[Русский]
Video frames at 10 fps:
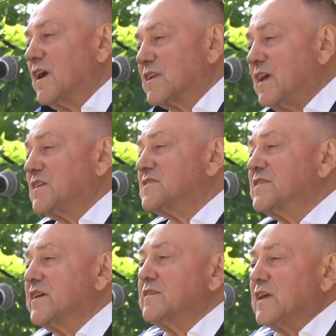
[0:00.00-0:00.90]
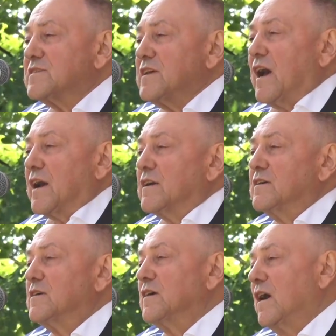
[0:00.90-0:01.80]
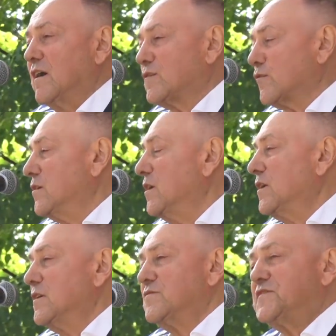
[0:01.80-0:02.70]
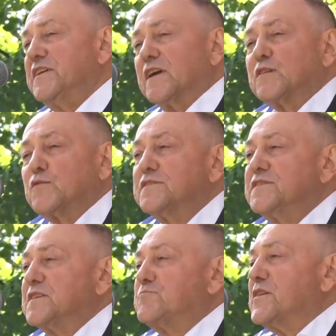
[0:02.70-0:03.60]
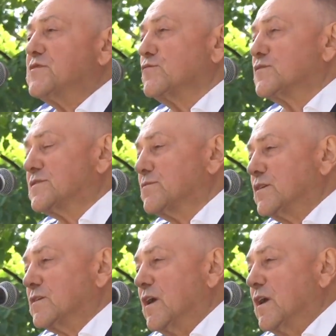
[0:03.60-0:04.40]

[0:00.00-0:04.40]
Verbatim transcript: радостные глаза всех, кто здесь присутствует.